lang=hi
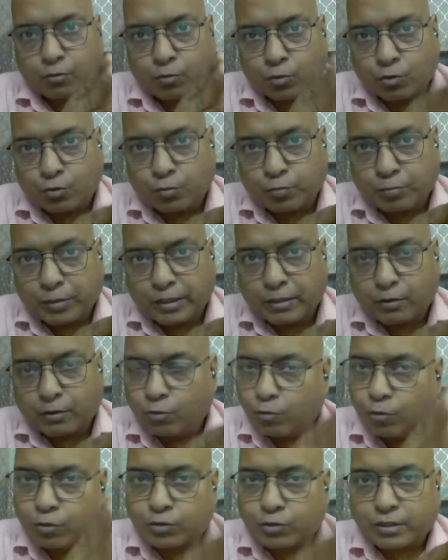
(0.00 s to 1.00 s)
उसमें
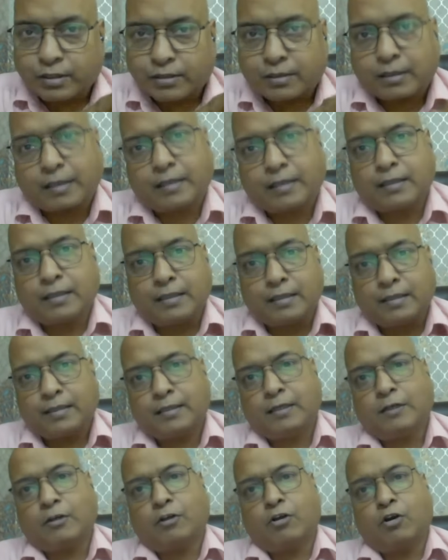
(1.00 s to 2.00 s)
हो सकता है कि
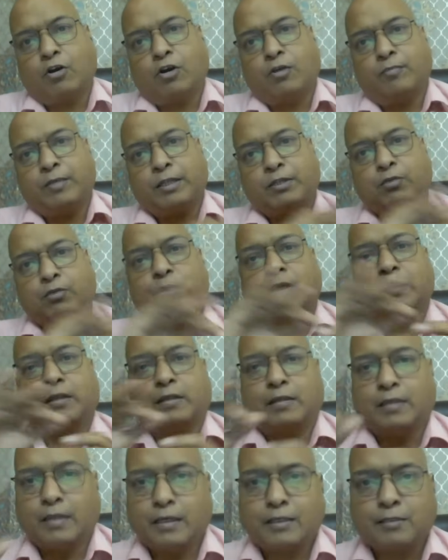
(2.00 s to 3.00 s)
इंडियन इकोनॉमी थोड़ा
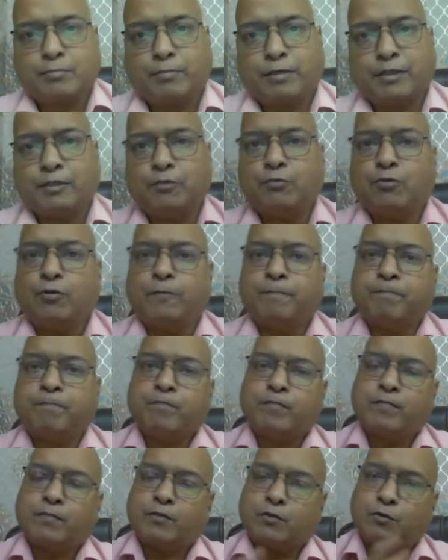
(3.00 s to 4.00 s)
तेज बढ़ी हो
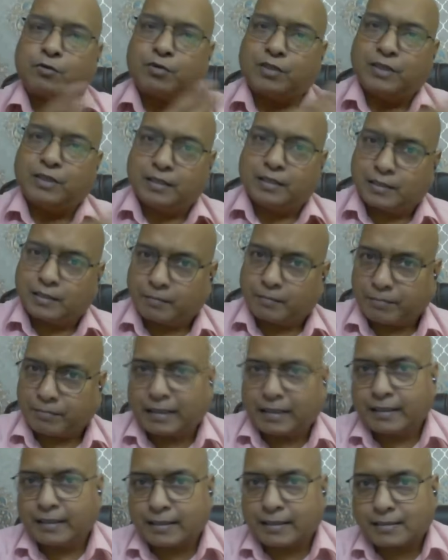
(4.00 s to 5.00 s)
तो तीन दिन
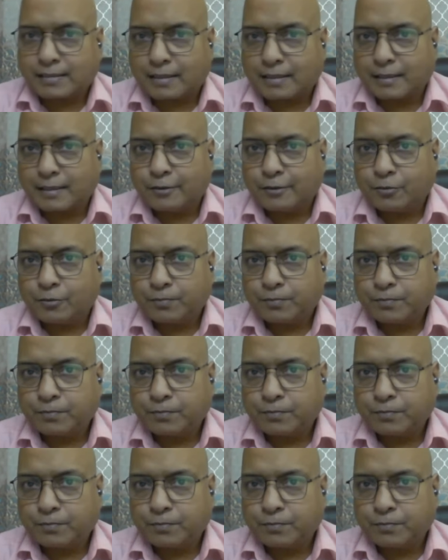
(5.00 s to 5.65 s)
पहले टच कर गई हो